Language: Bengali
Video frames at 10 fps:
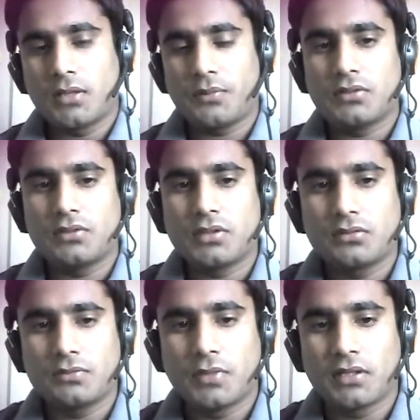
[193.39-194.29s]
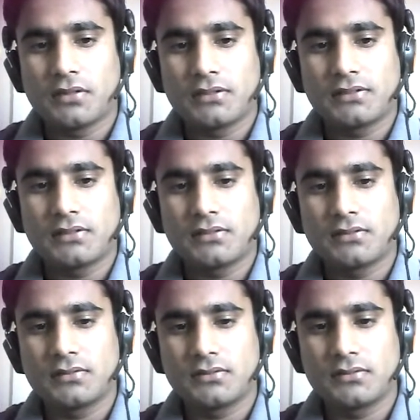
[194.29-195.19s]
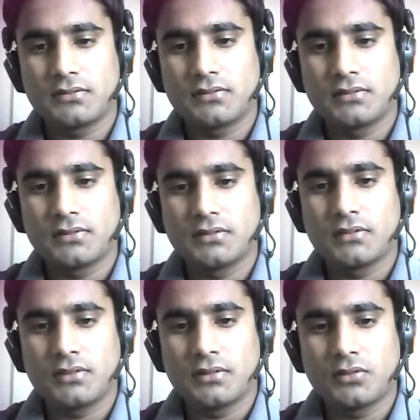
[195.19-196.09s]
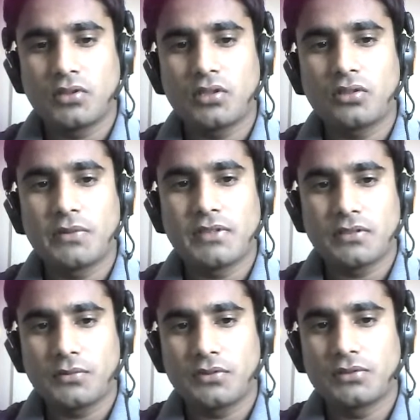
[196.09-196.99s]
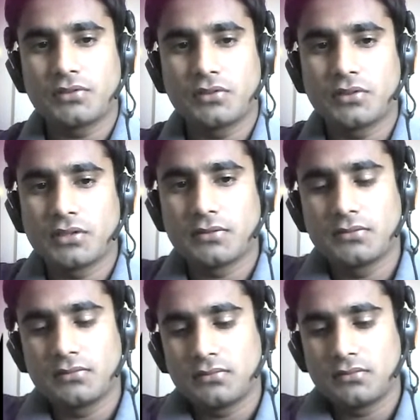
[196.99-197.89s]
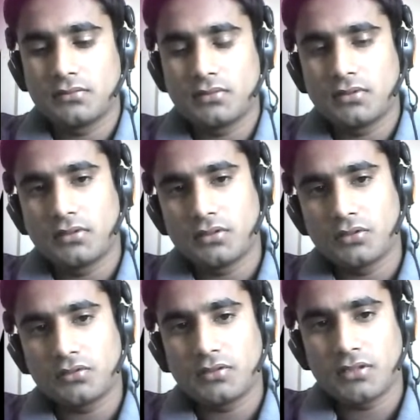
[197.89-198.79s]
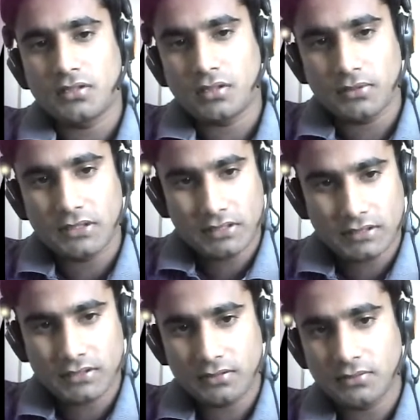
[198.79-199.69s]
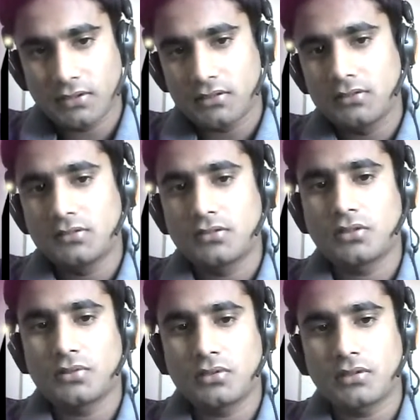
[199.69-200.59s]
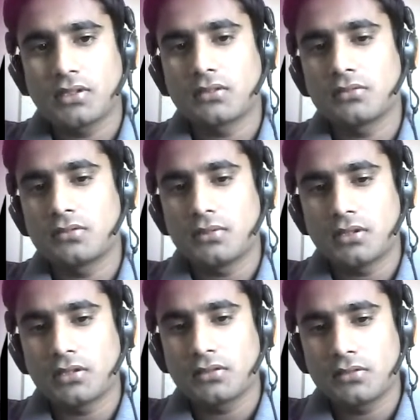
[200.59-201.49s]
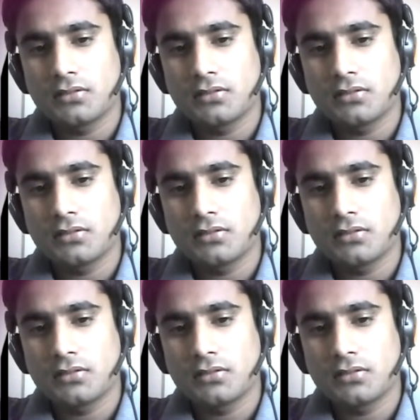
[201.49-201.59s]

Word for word: আপনাদের দয়া খুব ভালো আছি দয়া করবেন যেন আমি সুস্থ হয়ে সুস্থ হয়ে যেন আবার দেশে আসতে পারি সবার সঙ্গে দেখা করতে পারি